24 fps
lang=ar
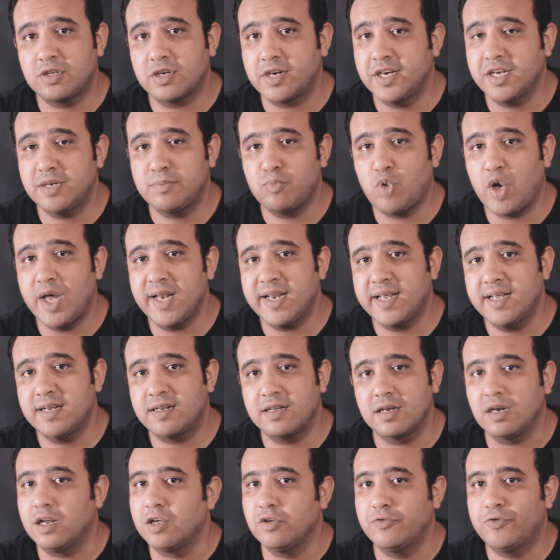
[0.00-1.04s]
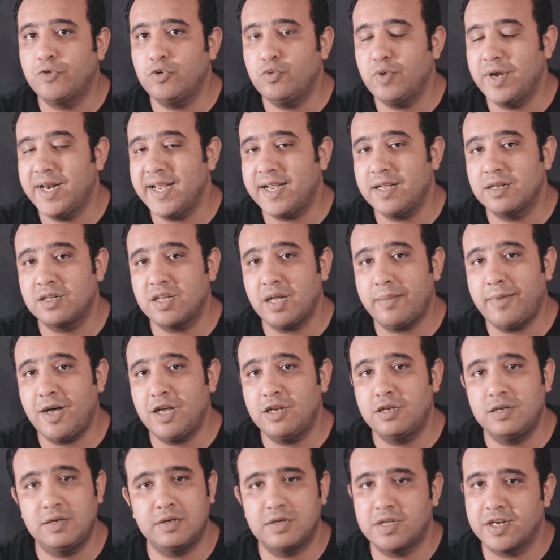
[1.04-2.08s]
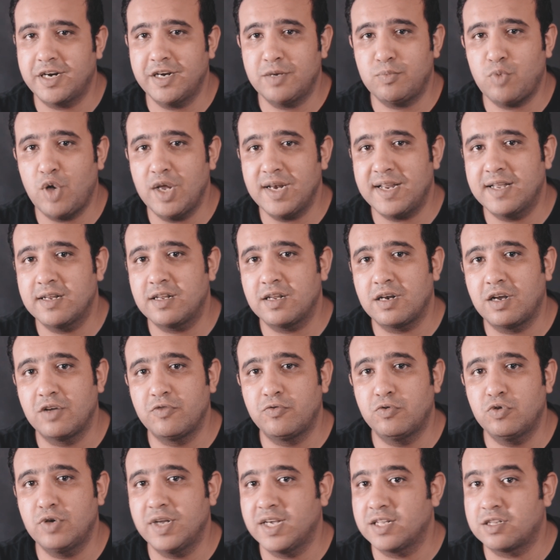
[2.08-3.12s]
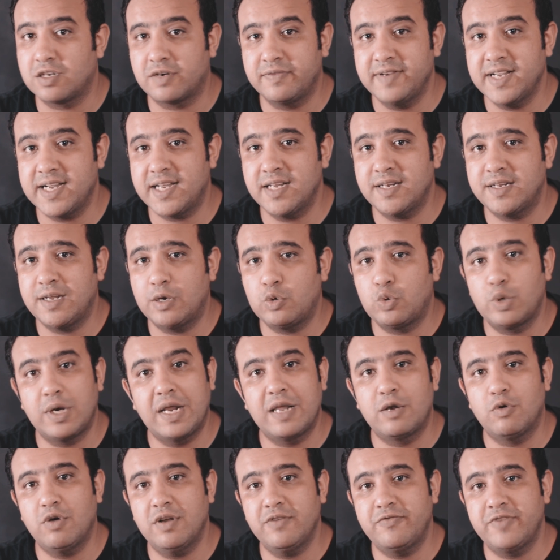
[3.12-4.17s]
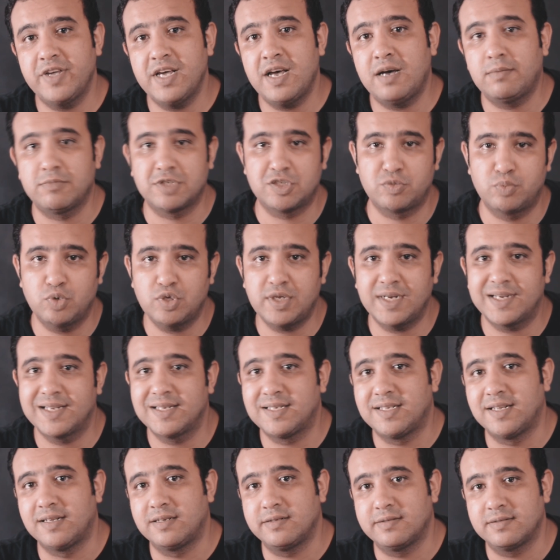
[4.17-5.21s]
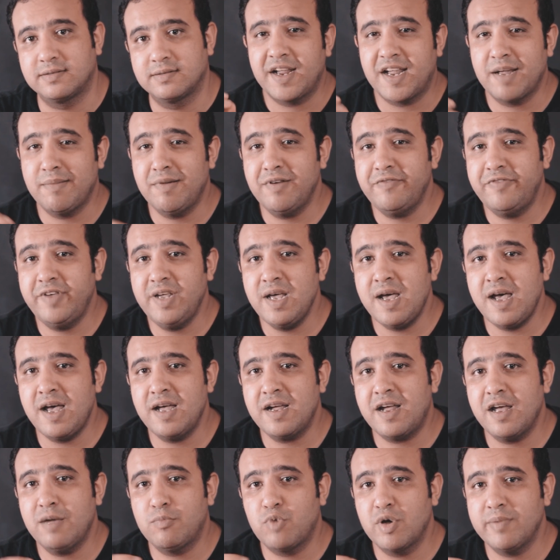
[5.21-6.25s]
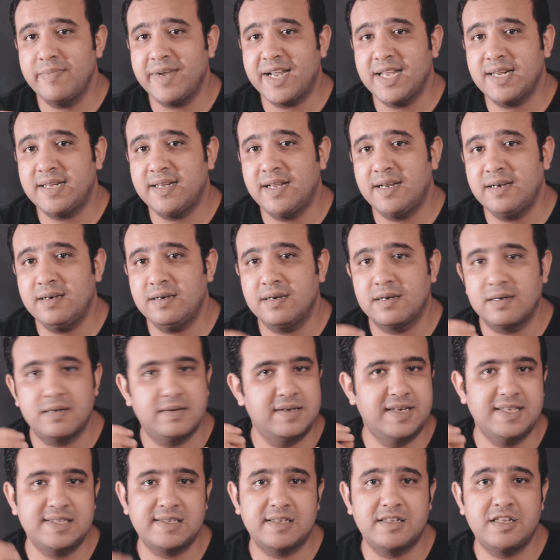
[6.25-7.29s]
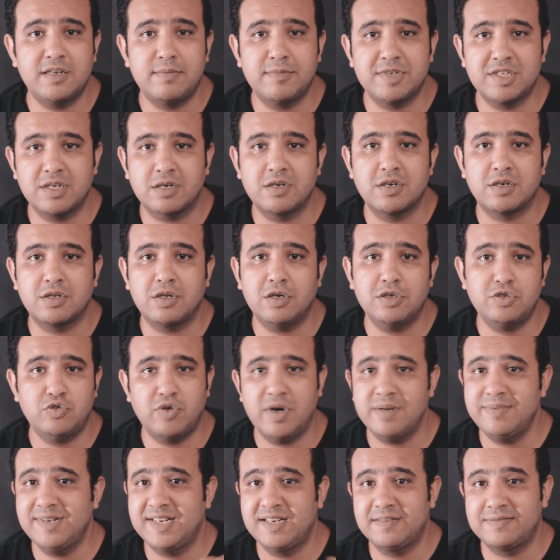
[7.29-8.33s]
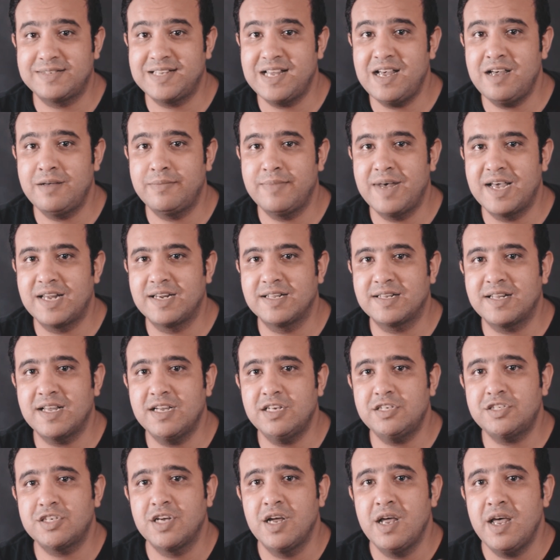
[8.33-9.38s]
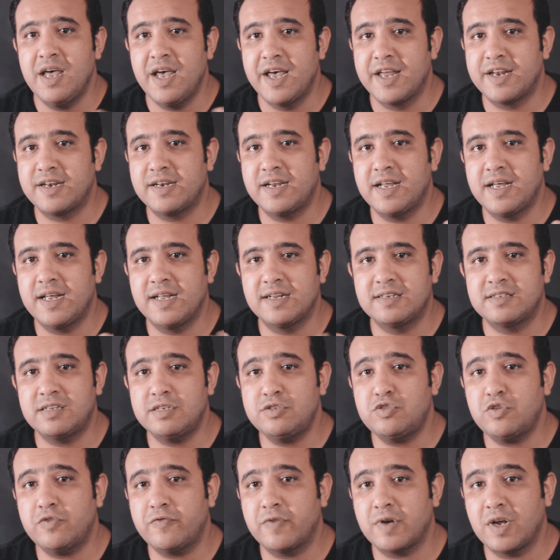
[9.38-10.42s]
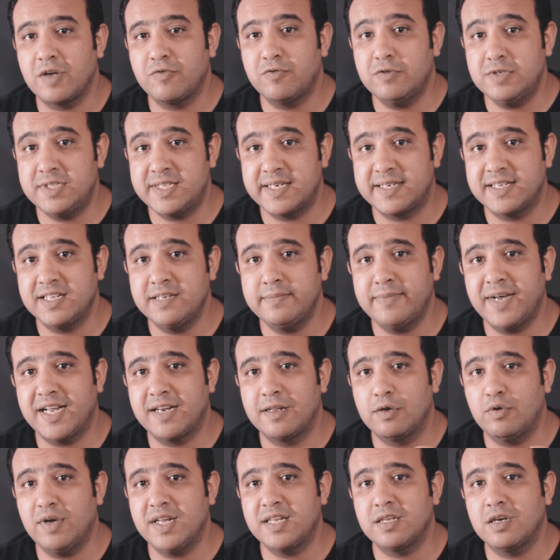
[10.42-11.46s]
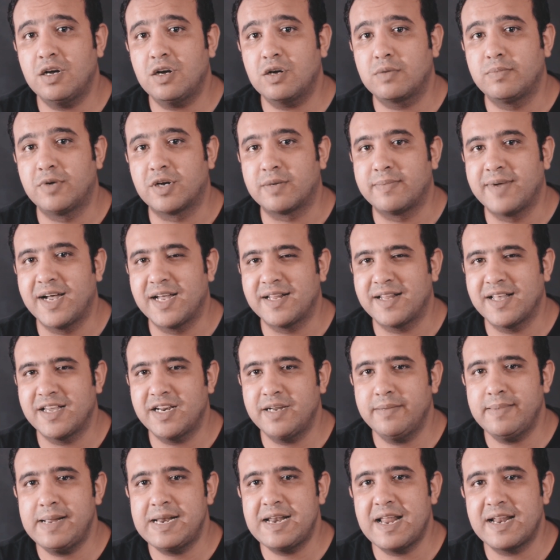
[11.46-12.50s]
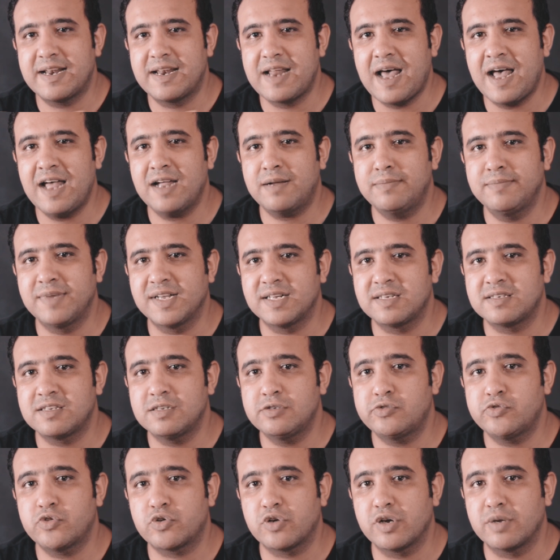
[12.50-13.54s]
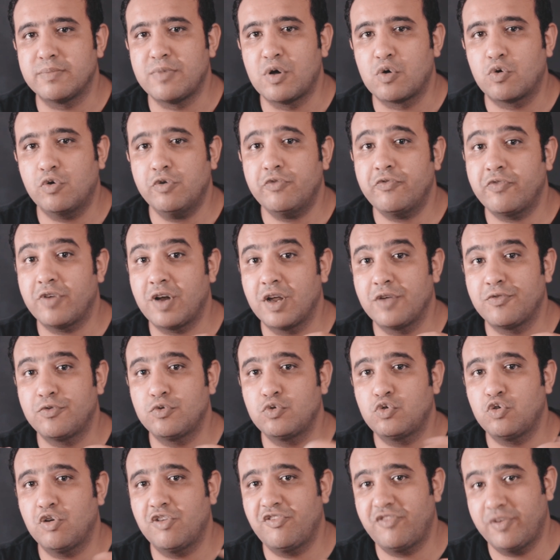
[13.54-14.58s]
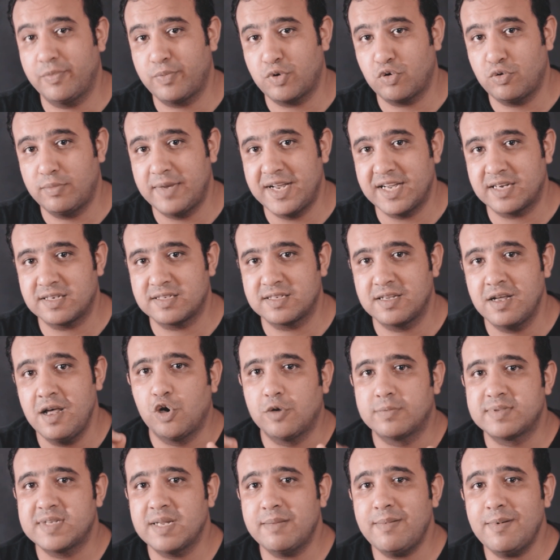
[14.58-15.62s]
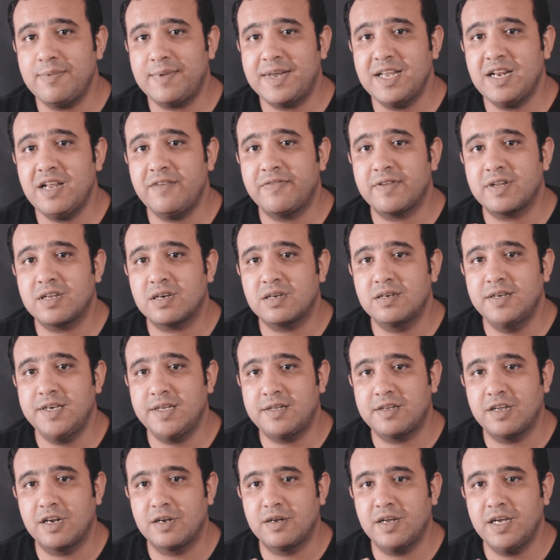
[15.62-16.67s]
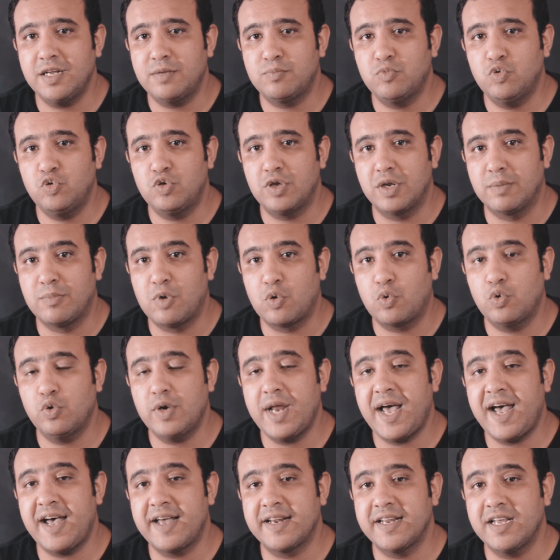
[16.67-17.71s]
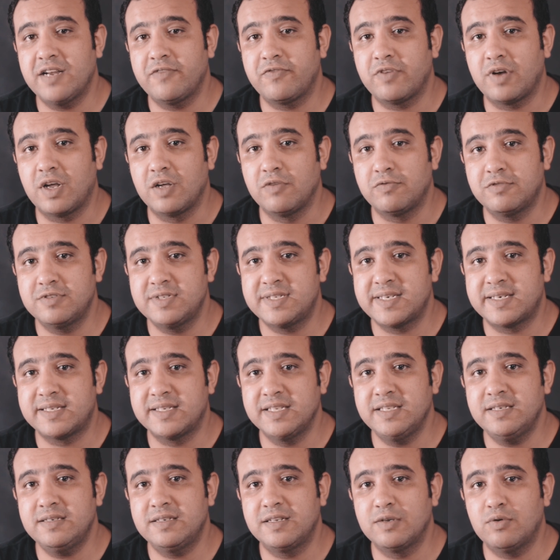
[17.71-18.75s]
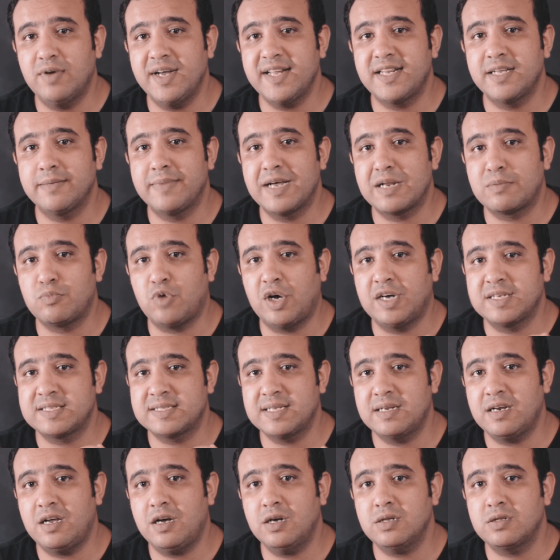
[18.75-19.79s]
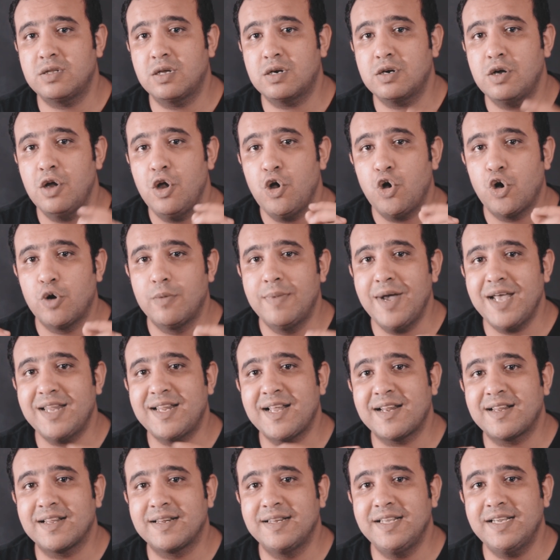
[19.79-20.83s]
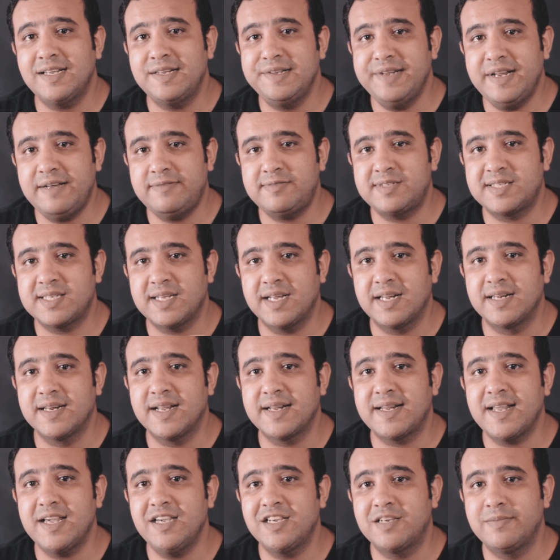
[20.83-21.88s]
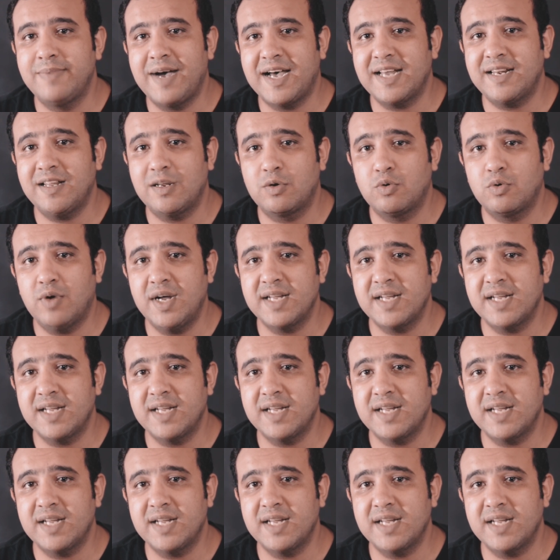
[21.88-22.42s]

طريقه معالجه الايفون ولكن طبعا طريقه معالجه الايفون احترافيه جدا والالوان فيها مظبوطه جدا كمان في حاجه مهمه جدا ناس كتير ما ذكرتهاش وقابل نفسها ما قالتهاش ان السنسور في الايفون 13 بقى دلوقتي اكبر بقى تقريبا قد حجم السنسور الموجود في الايفون 12 برو ماكس وبسبب كده فتقنيه النايت مود الموجوده حاليا في الايفون 13 دلوقتي بقت محسنه اكتر وبقت هتديك نفس النتائج بعدد